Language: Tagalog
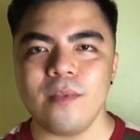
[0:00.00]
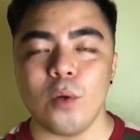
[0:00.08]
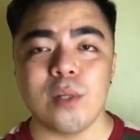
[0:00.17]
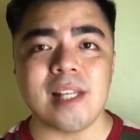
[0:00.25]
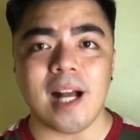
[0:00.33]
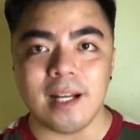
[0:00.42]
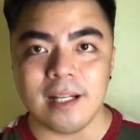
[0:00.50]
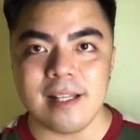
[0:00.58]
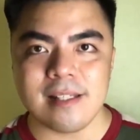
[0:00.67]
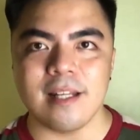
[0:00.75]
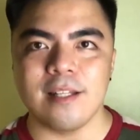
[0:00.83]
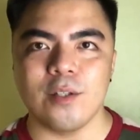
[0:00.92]
or sa
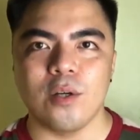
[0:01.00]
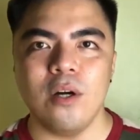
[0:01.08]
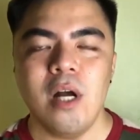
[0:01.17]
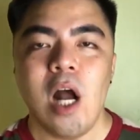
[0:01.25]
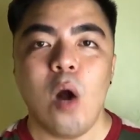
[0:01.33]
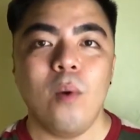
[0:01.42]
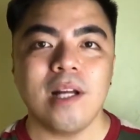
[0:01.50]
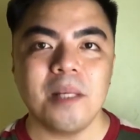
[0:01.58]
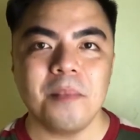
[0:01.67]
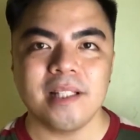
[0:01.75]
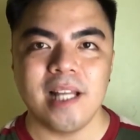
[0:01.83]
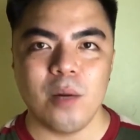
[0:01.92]
karanasan ninyo, huwag
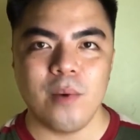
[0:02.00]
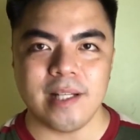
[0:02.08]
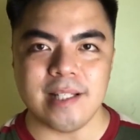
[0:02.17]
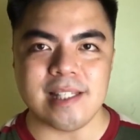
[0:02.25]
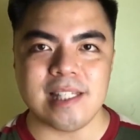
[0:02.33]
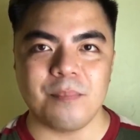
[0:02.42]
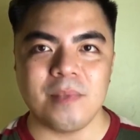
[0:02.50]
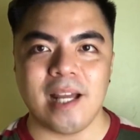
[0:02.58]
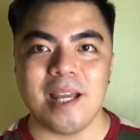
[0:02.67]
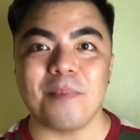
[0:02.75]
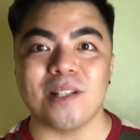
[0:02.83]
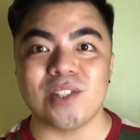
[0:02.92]
na magdalawang isip na
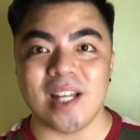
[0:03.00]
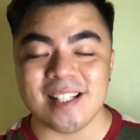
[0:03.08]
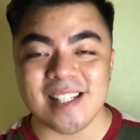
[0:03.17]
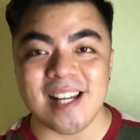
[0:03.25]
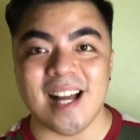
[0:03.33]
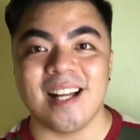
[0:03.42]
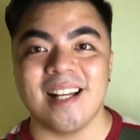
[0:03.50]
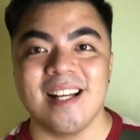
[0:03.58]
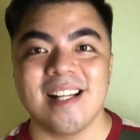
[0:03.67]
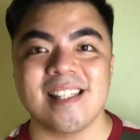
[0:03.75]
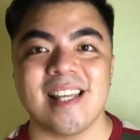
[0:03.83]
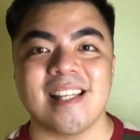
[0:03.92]
ipacheck siya
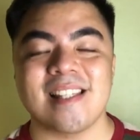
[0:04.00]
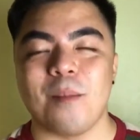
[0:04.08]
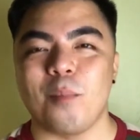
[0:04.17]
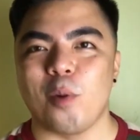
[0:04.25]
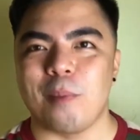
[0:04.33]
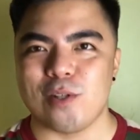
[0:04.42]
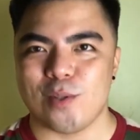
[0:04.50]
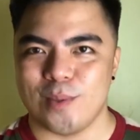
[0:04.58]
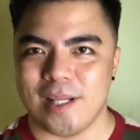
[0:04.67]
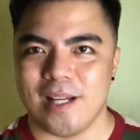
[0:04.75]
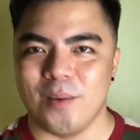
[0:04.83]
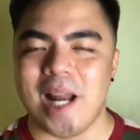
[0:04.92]
sa isang
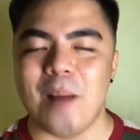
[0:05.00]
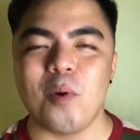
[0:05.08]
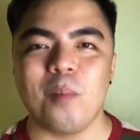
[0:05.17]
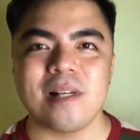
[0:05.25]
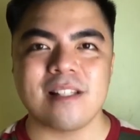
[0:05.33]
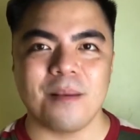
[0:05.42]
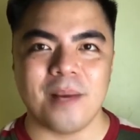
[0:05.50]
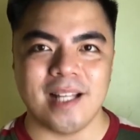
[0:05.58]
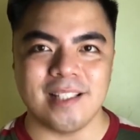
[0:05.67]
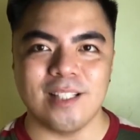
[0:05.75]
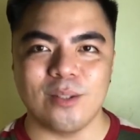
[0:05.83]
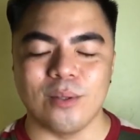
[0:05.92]
profesional. Wala pong masama
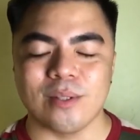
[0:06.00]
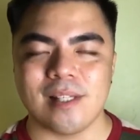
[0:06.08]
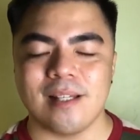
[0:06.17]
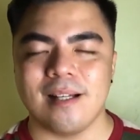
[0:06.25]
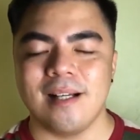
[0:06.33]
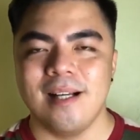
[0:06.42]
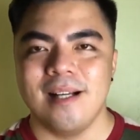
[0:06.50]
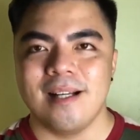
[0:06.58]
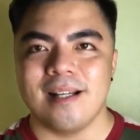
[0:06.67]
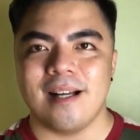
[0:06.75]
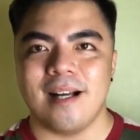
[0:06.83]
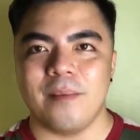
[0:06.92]
dito. Sa,
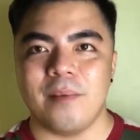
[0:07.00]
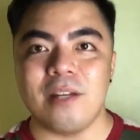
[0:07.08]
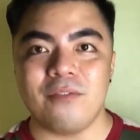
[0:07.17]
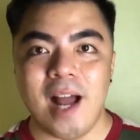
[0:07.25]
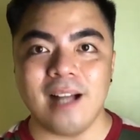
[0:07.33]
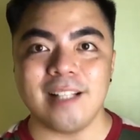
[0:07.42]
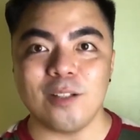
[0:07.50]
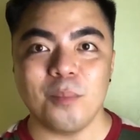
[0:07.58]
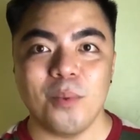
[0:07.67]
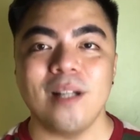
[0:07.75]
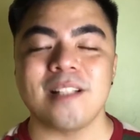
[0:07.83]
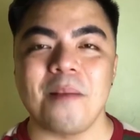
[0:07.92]
uh, in fact, ito
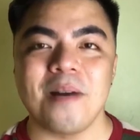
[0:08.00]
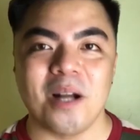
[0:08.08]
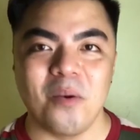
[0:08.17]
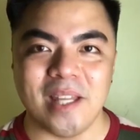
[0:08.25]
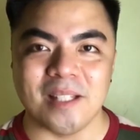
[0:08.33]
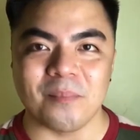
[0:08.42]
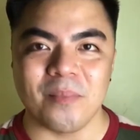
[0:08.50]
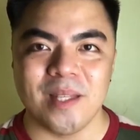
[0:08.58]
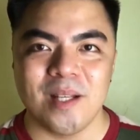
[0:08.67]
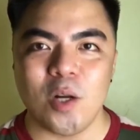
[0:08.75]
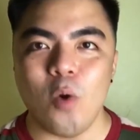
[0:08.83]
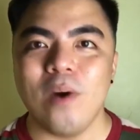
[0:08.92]
po ang tamang gawin.
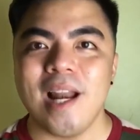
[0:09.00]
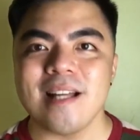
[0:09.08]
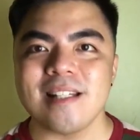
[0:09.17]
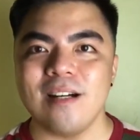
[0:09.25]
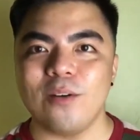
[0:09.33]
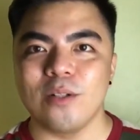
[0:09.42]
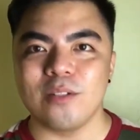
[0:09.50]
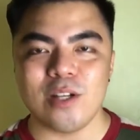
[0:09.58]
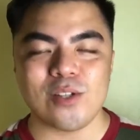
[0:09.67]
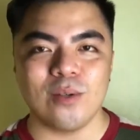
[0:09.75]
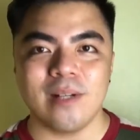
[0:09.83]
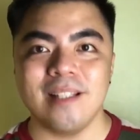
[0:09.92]
Kung wala siyang
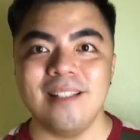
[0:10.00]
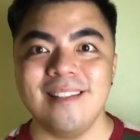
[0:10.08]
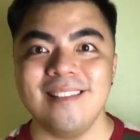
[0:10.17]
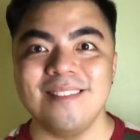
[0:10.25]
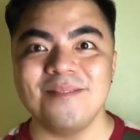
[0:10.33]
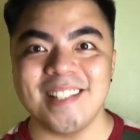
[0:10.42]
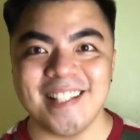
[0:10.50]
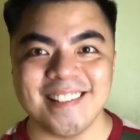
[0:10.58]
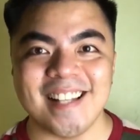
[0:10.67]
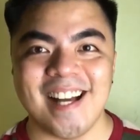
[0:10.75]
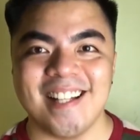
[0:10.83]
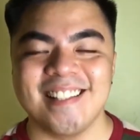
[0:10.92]
kondisyon, edi
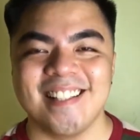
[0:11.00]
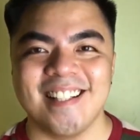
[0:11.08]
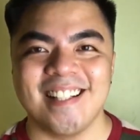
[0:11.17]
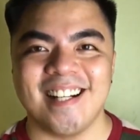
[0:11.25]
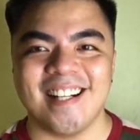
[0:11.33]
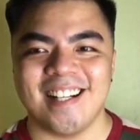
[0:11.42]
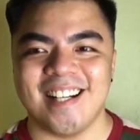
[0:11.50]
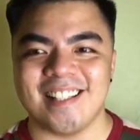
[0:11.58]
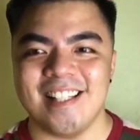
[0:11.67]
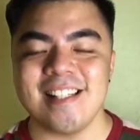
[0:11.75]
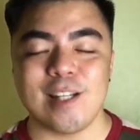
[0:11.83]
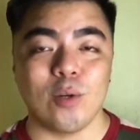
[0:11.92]
maganda, uh, at
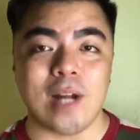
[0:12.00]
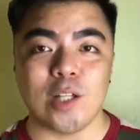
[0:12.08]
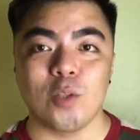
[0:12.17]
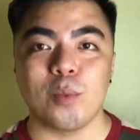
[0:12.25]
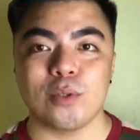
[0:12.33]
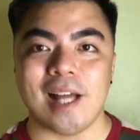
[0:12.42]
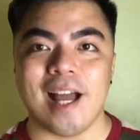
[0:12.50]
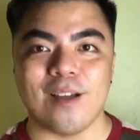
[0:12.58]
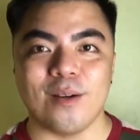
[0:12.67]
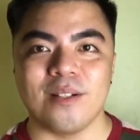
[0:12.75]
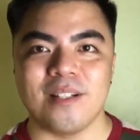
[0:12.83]
least sigurado po tayo